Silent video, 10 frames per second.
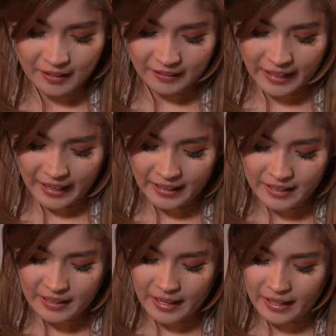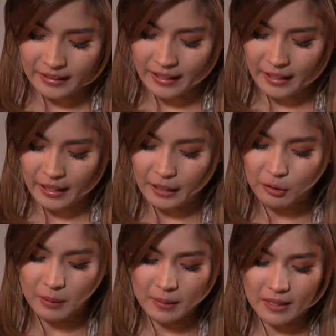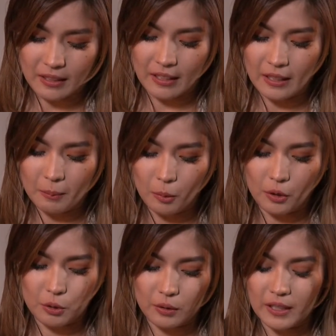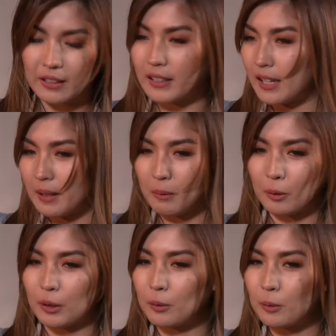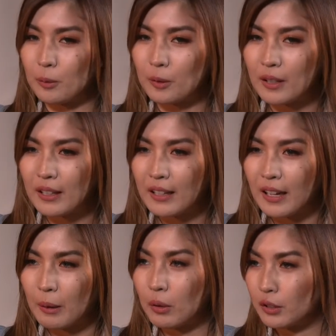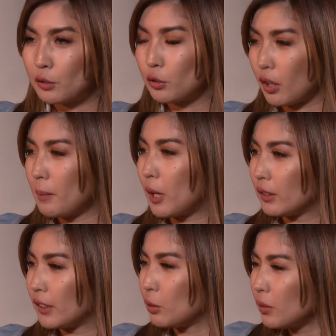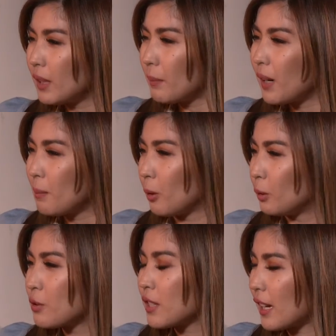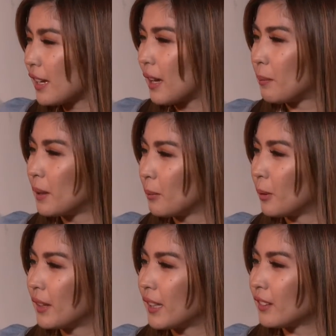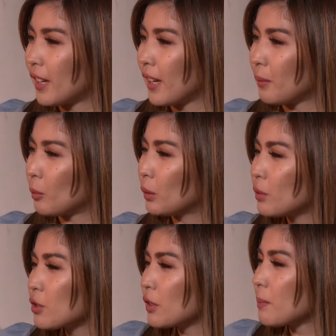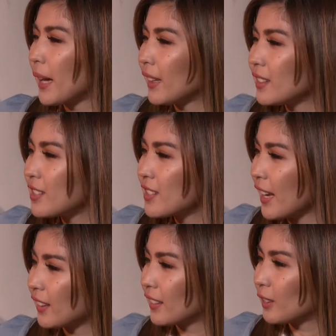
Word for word: Nice. And uh, ano naman sa tingin mo during the game, no? Yung I wanted to talk about it, yung lamang mo dun sa kalaban mo that time. What was your mindset